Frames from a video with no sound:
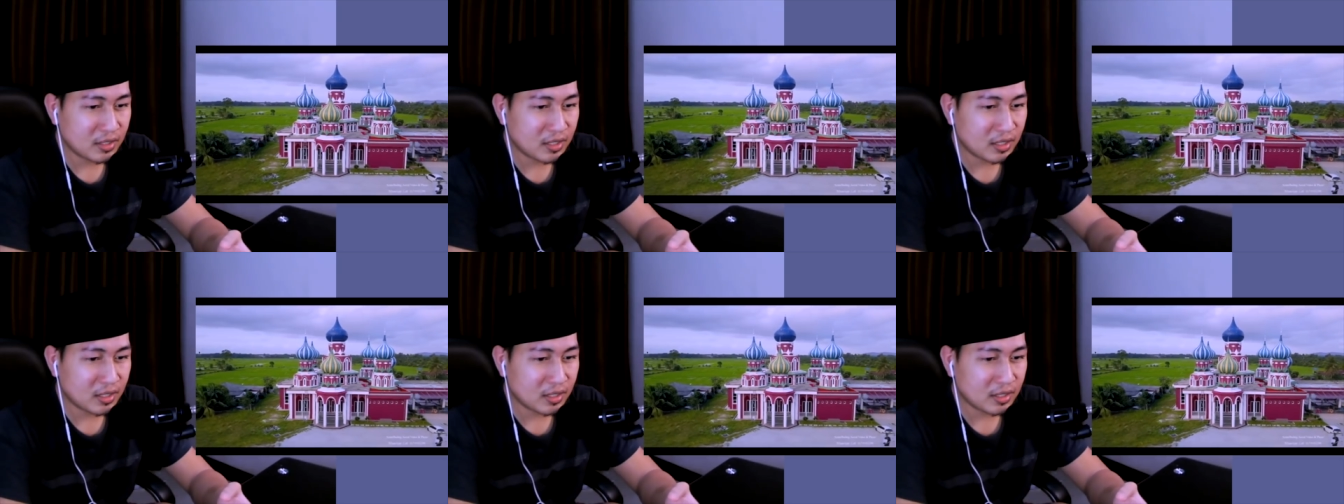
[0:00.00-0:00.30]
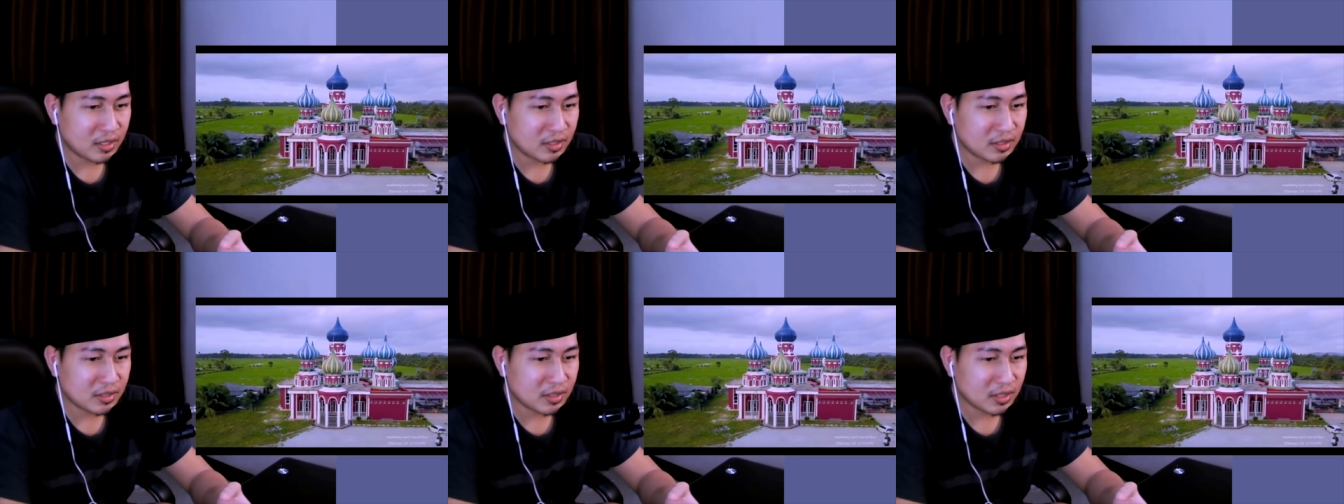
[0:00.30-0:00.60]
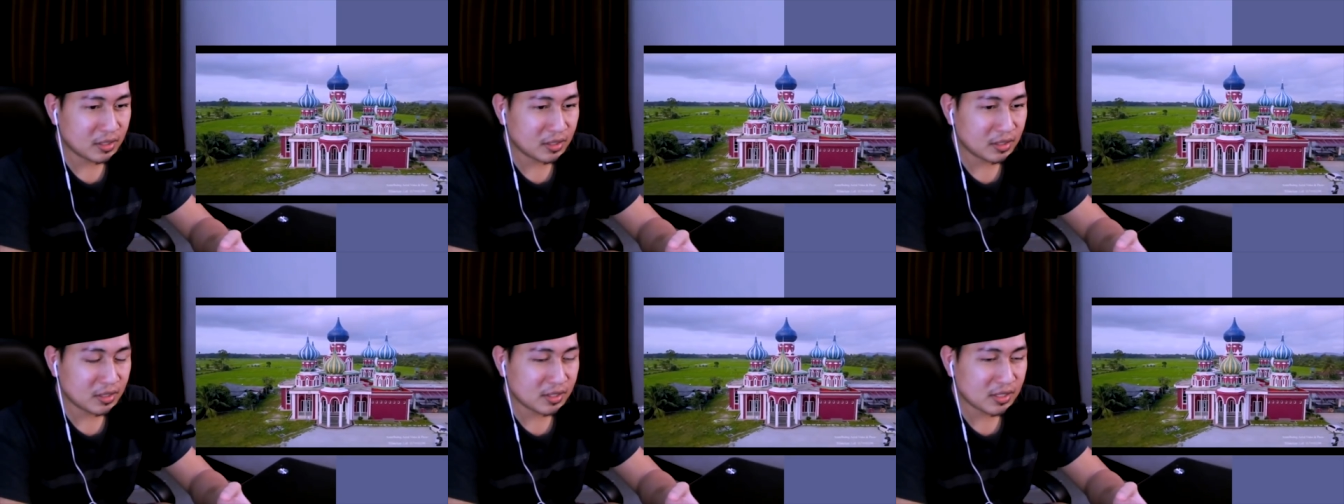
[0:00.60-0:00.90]
guys
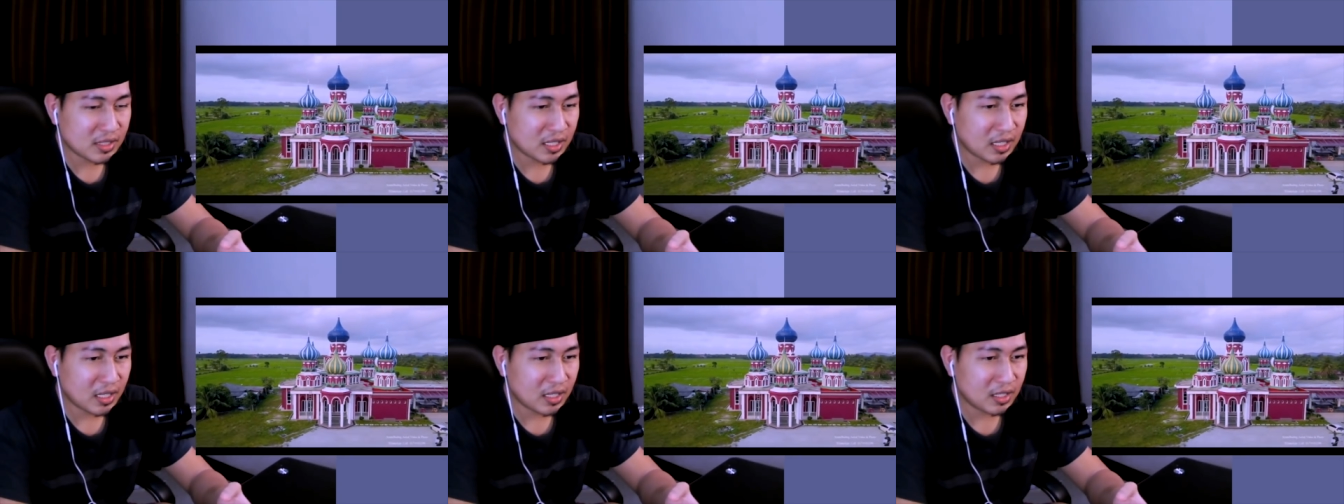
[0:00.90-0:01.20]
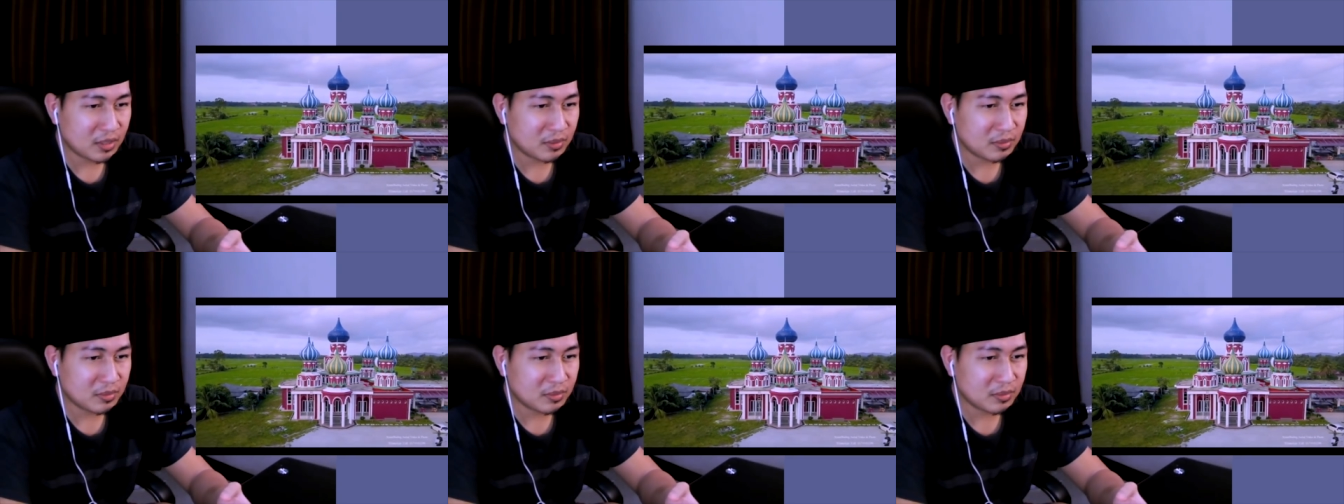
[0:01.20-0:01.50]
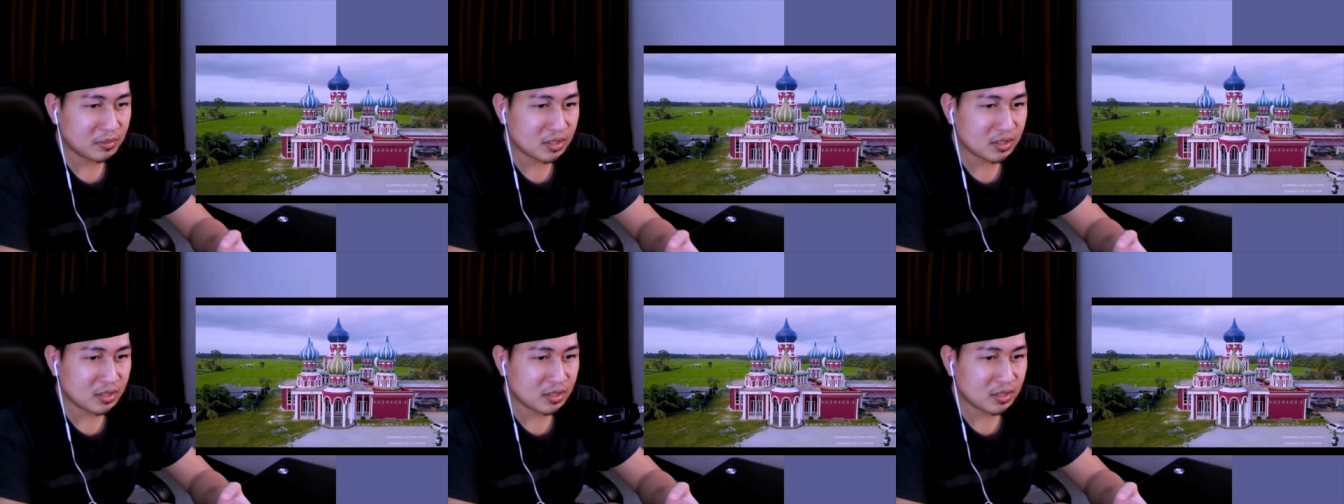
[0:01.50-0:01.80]
cantik sekali
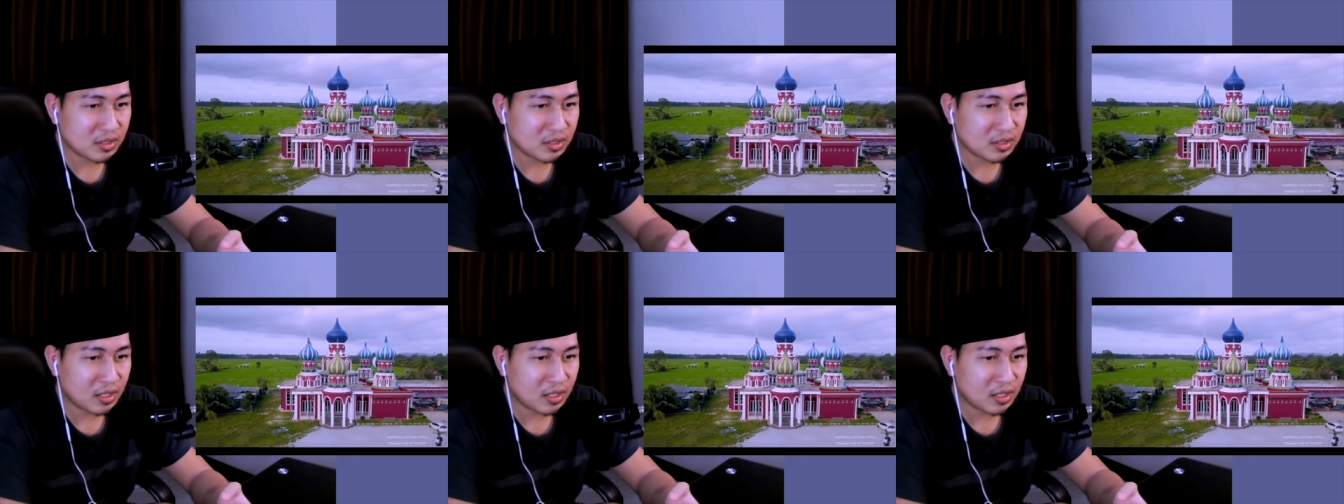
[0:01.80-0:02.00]
masjidnya